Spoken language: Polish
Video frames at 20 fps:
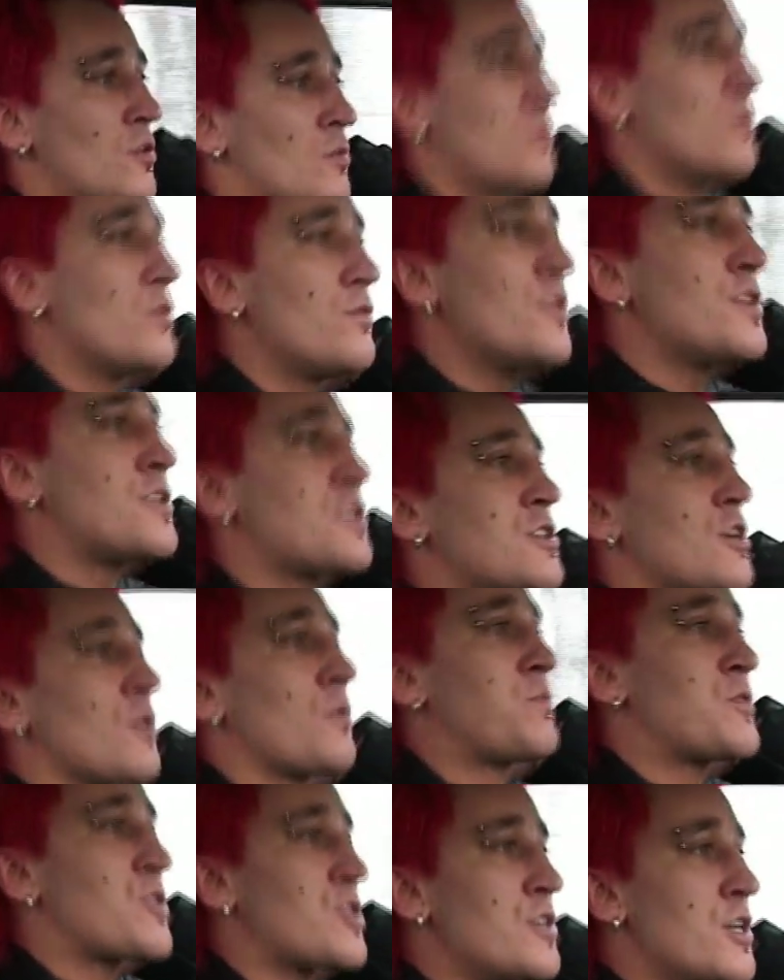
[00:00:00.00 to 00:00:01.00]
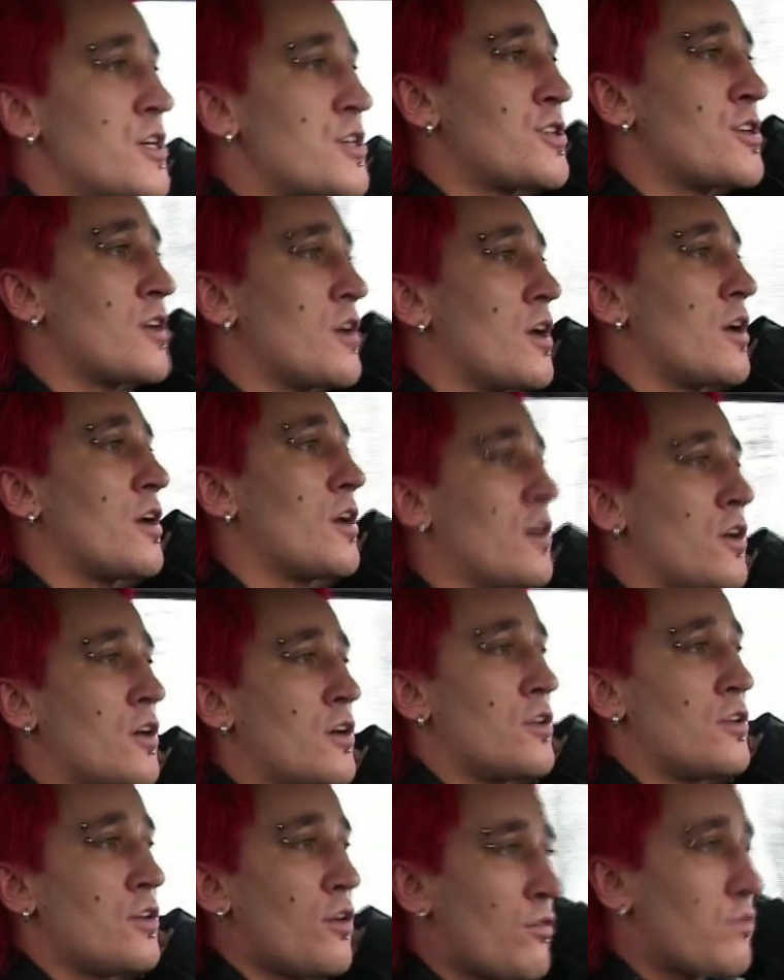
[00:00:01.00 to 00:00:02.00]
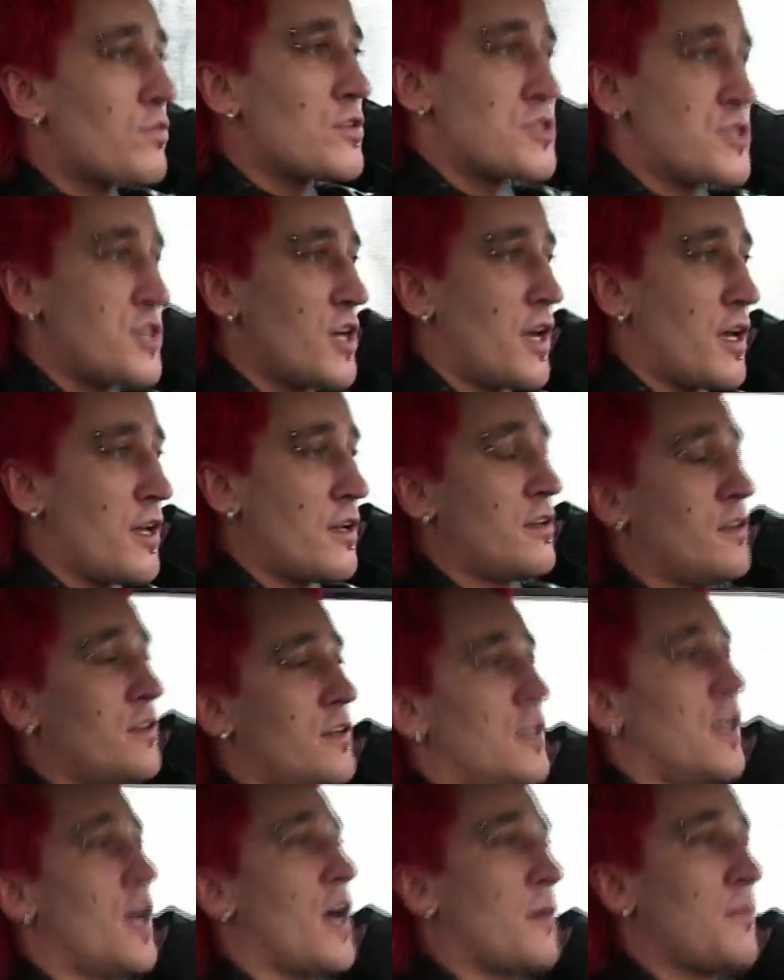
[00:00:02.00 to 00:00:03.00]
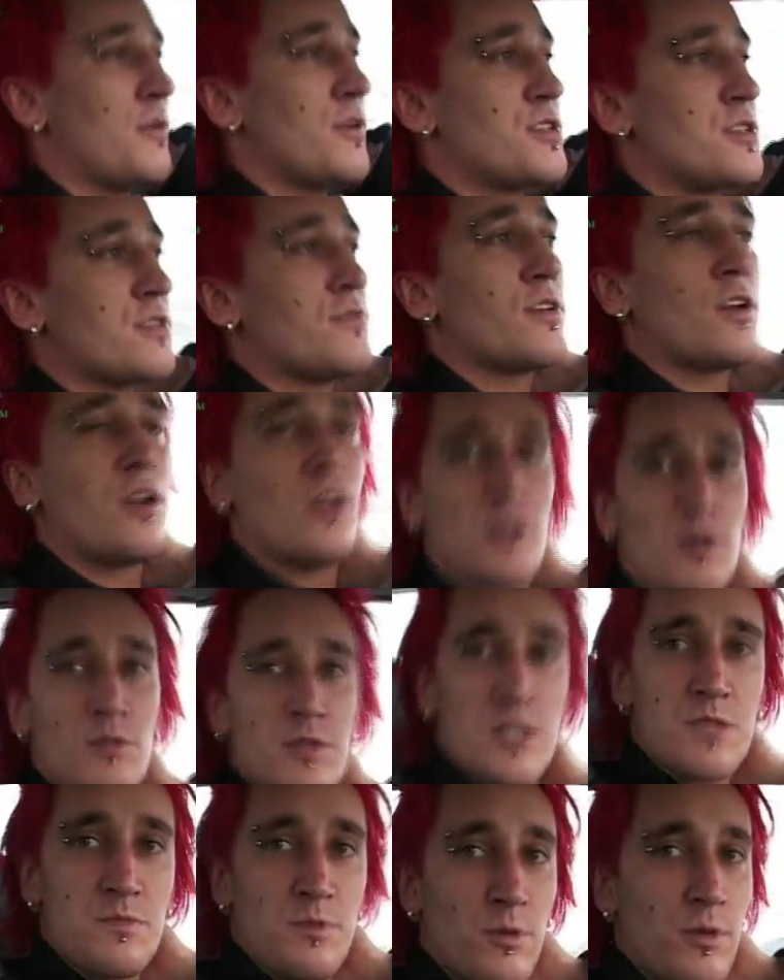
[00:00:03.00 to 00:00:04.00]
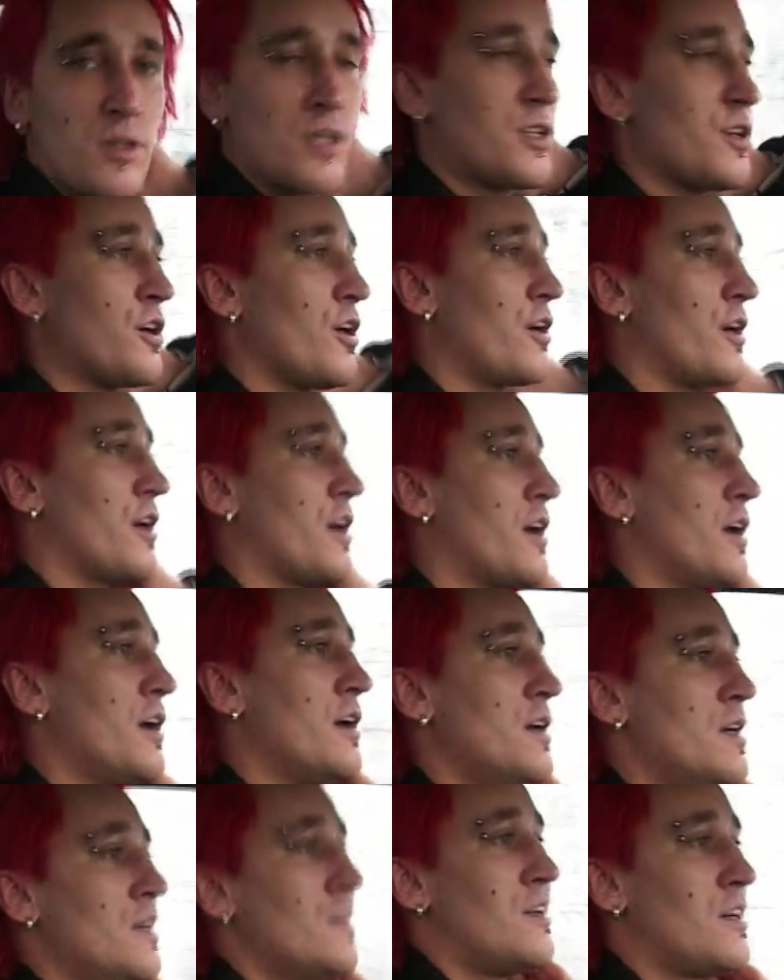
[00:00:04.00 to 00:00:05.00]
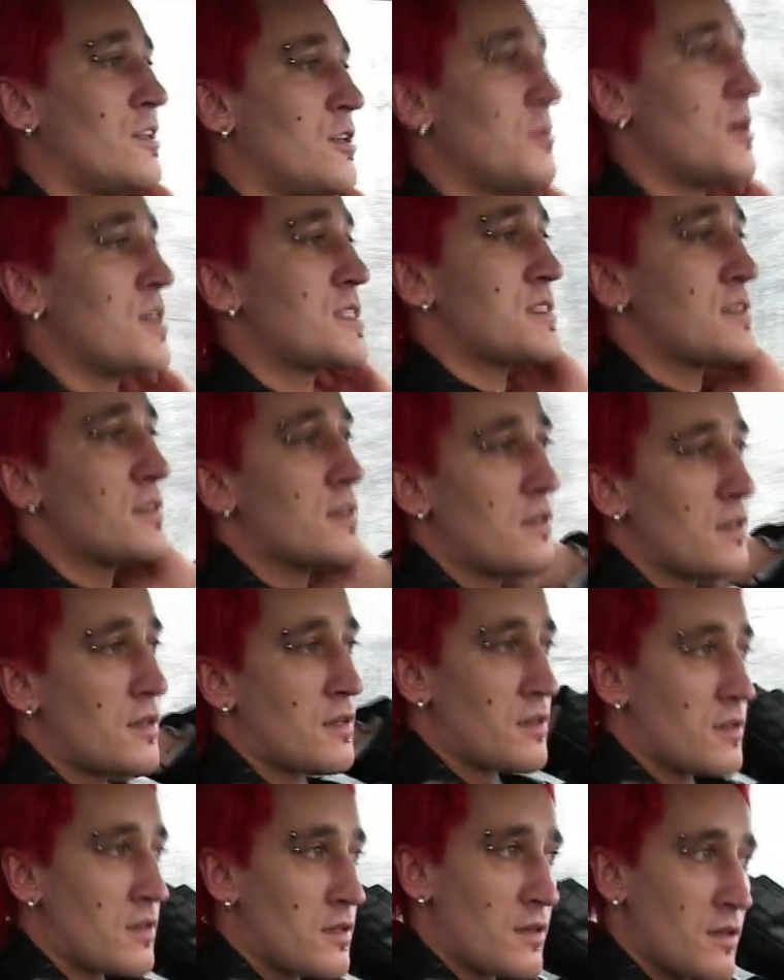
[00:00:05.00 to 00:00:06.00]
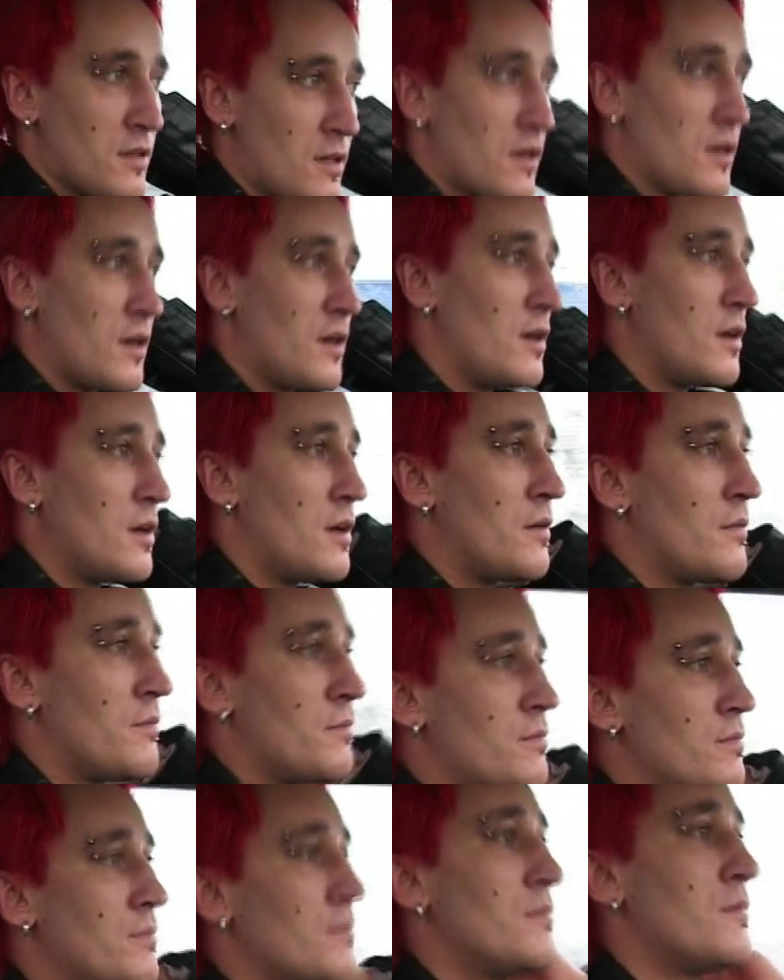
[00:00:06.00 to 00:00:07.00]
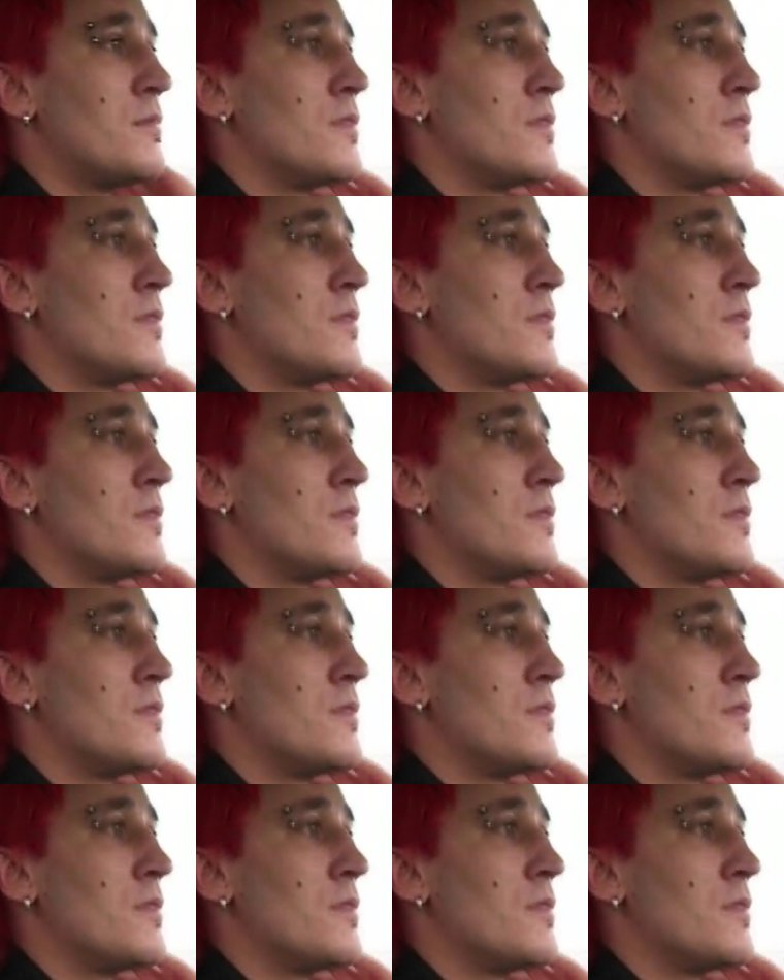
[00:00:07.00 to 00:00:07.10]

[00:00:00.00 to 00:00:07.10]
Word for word: mówić, co przyniesie nowy dzień i jak będzie wyglądał zespół ich troje. Natomiast ym,